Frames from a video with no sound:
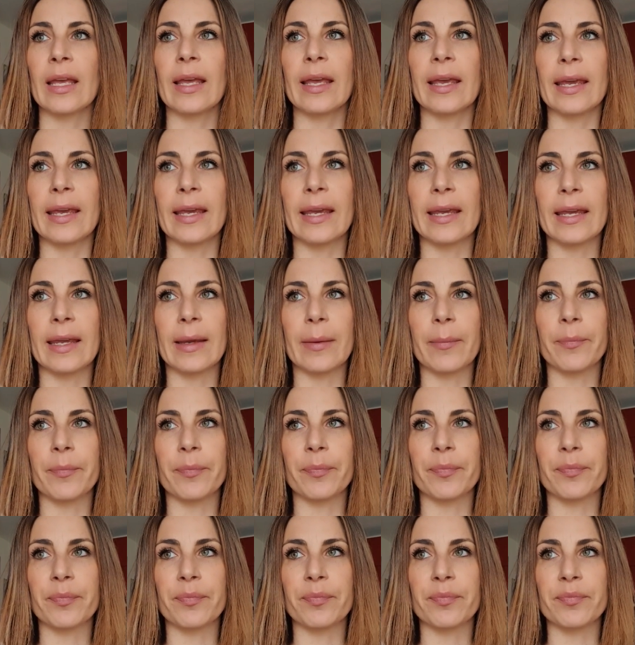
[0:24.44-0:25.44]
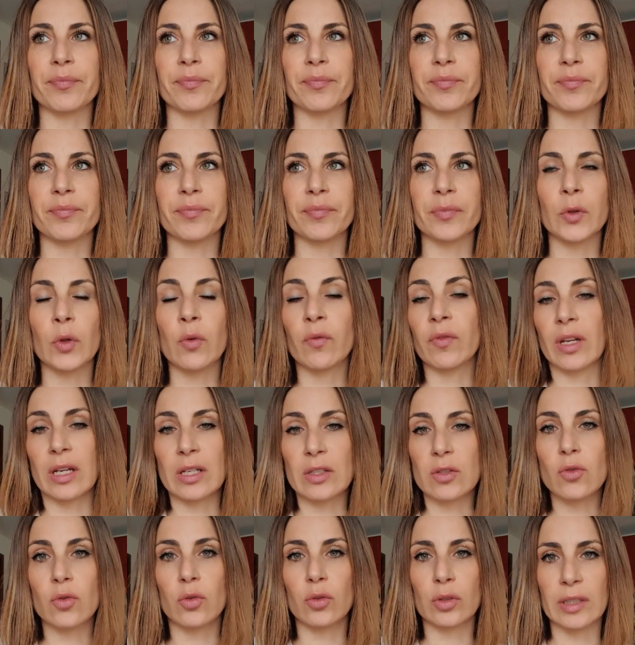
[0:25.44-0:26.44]
e ehm, non mi
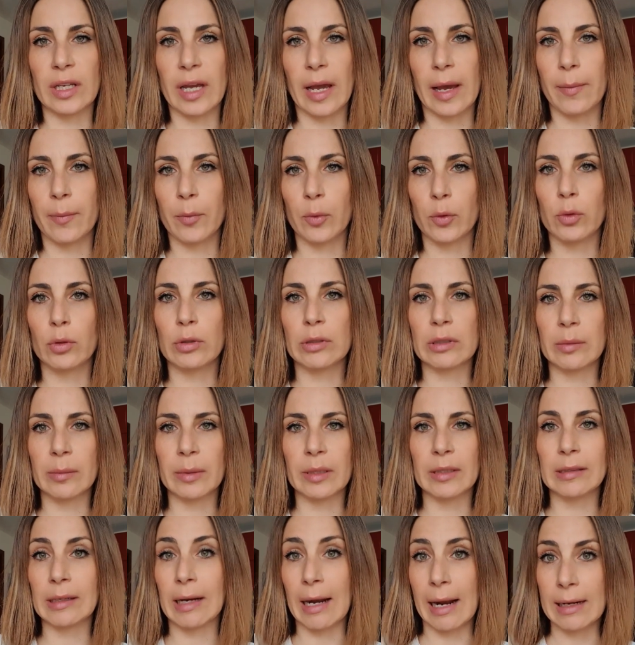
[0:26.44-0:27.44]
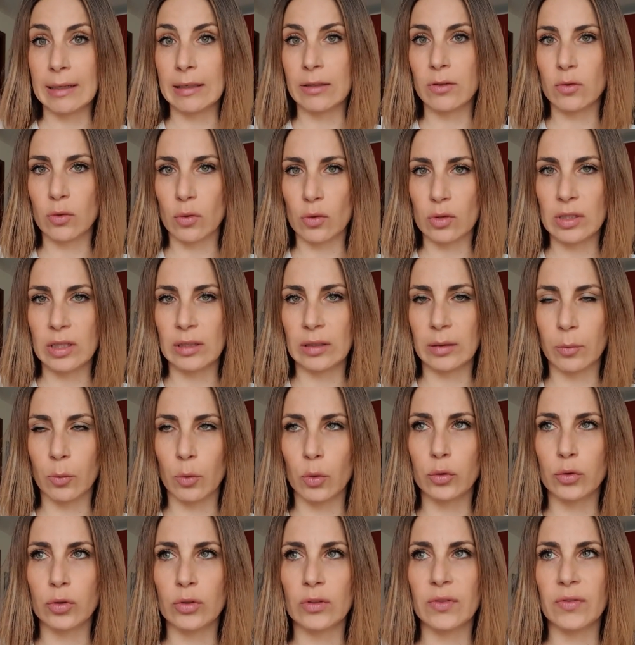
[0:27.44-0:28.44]
nascondiamo, gli ultimi tre anni sono stati
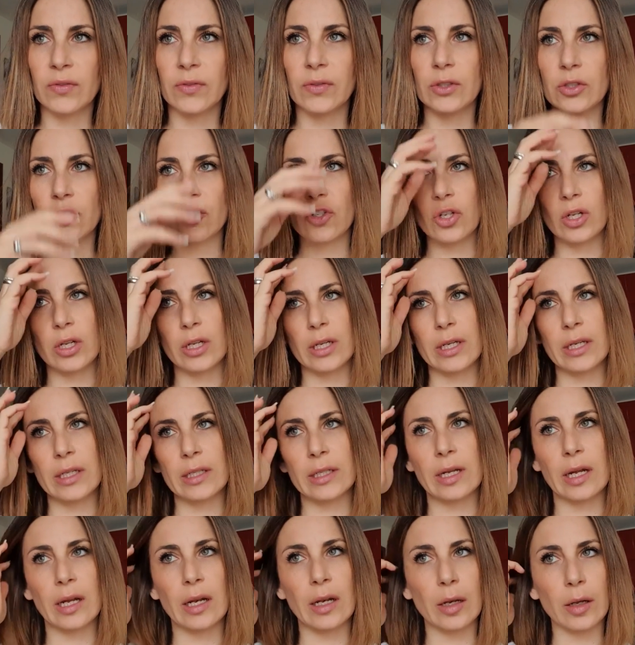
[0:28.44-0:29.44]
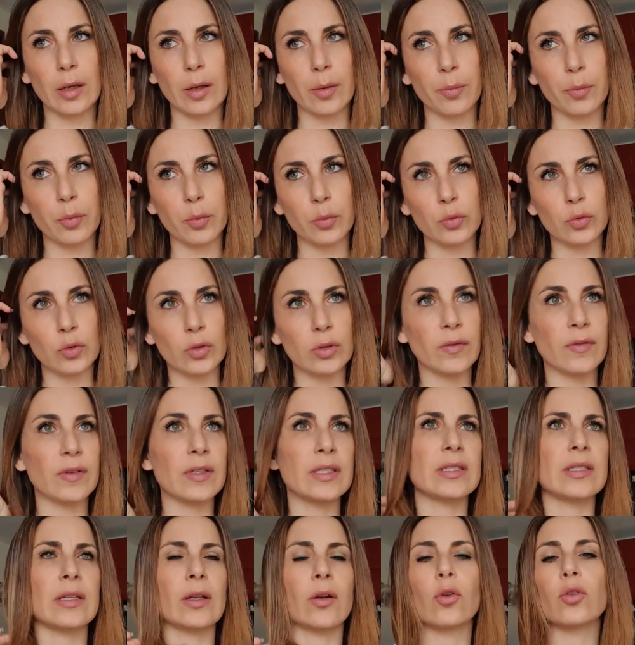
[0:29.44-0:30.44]
molto difficili dal punto di
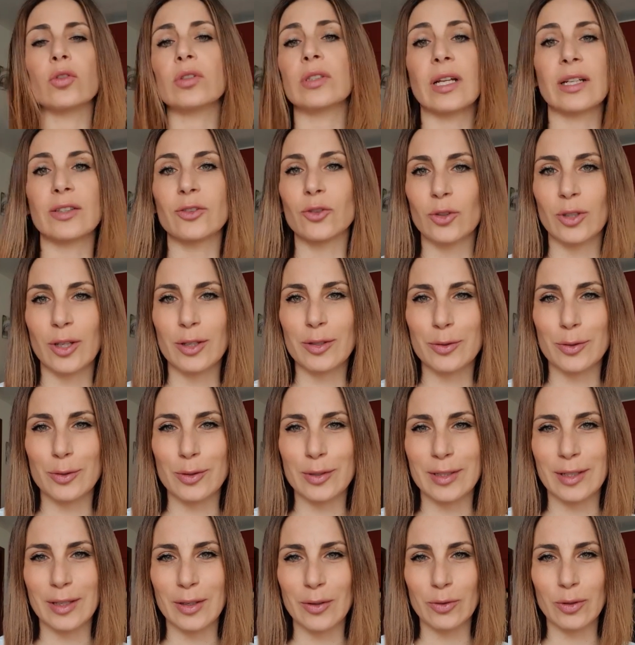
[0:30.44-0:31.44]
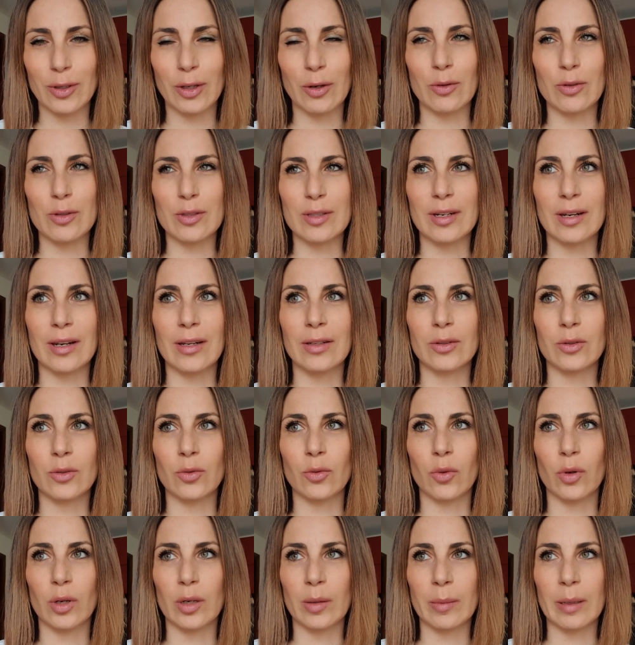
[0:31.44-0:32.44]
vista non tanto del sostegno dei nostri
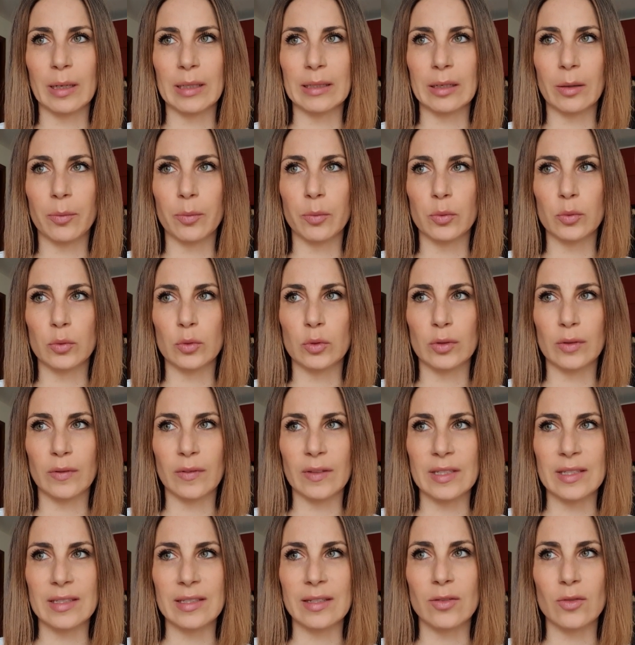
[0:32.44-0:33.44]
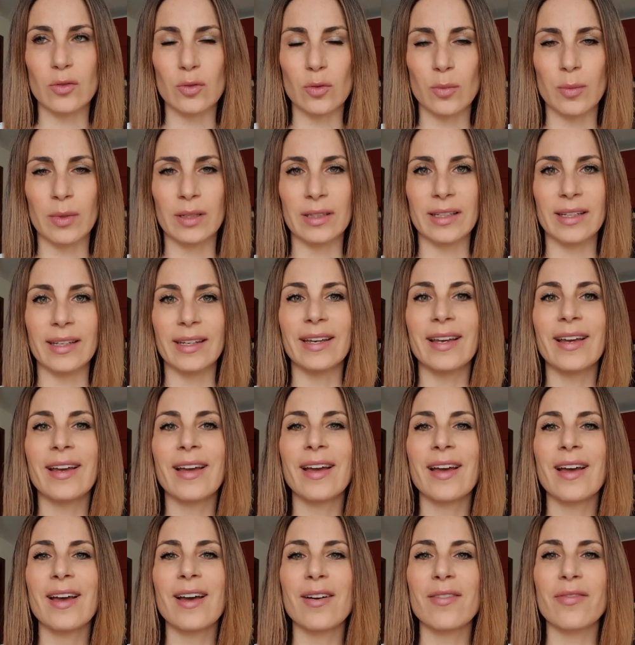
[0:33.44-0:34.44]
lettori, ma dal punto di vista insomma di
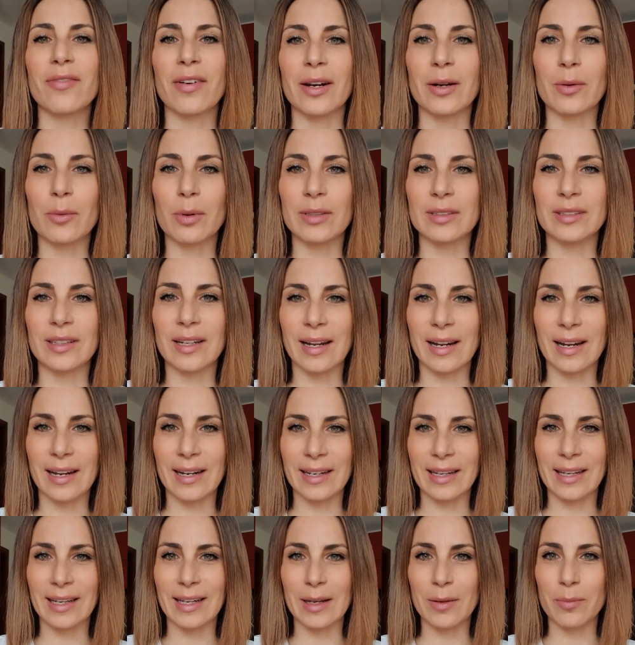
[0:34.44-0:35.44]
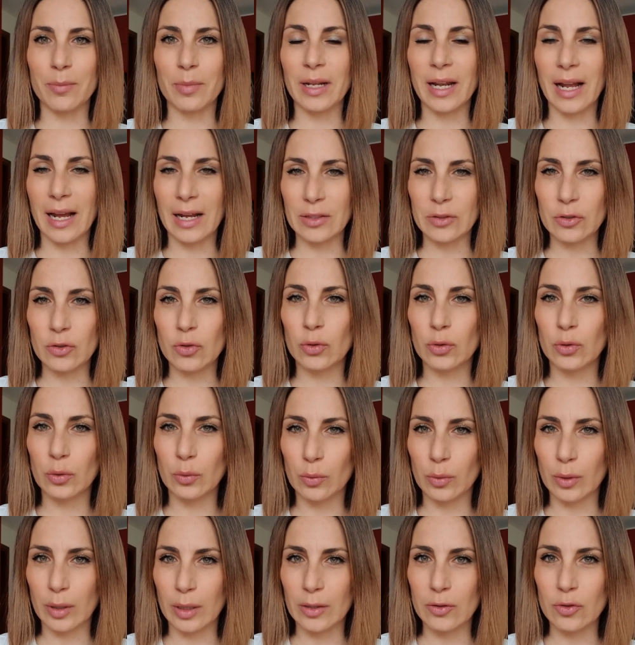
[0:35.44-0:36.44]
far quadrare il bilancio di
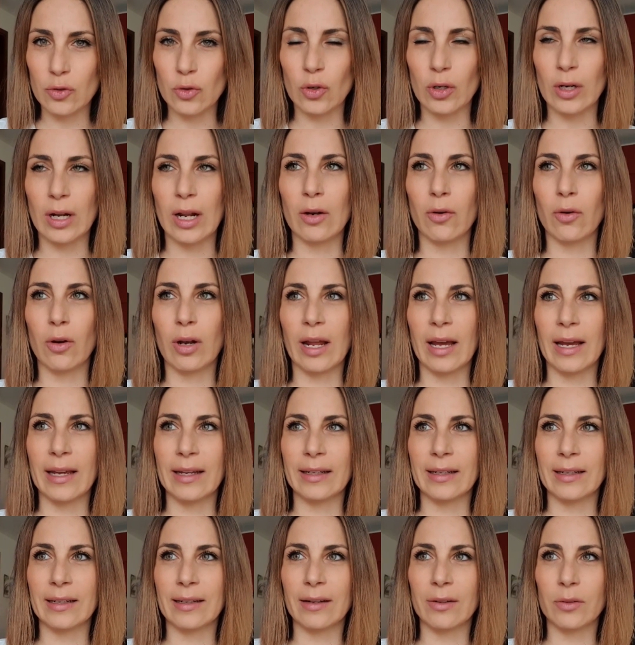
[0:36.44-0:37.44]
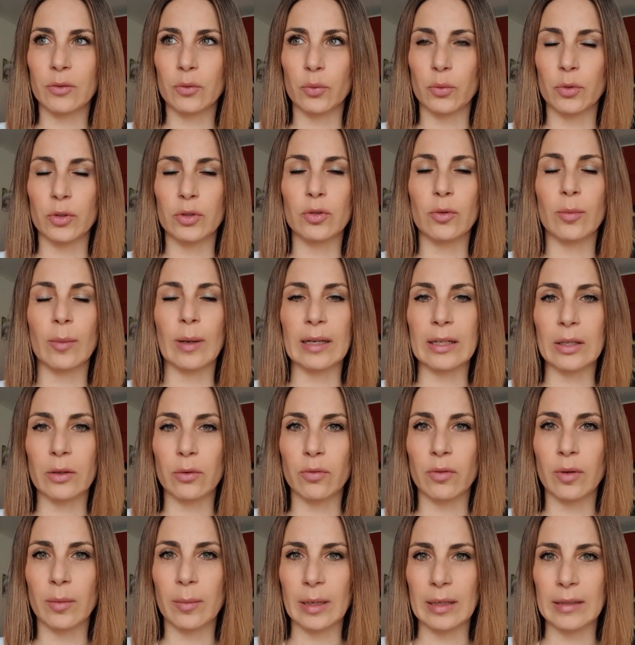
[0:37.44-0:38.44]
un giornale online gratuito, ma che
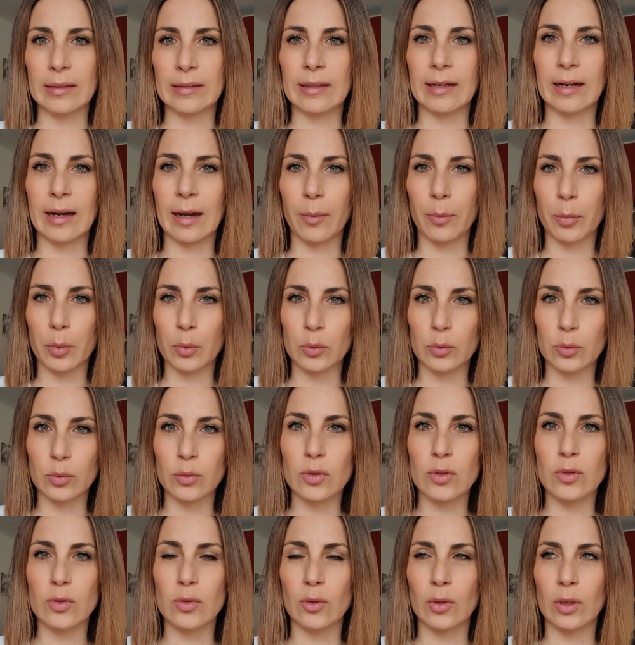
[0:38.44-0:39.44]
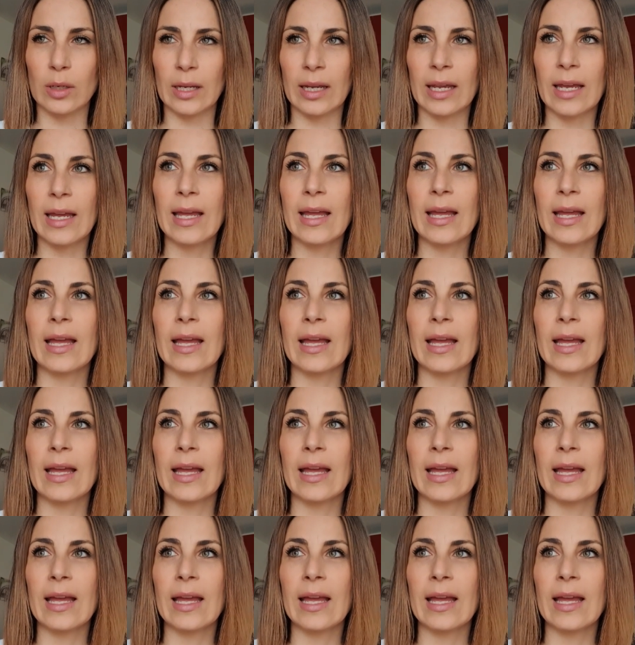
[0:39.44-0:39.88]
ovviamente nella produzione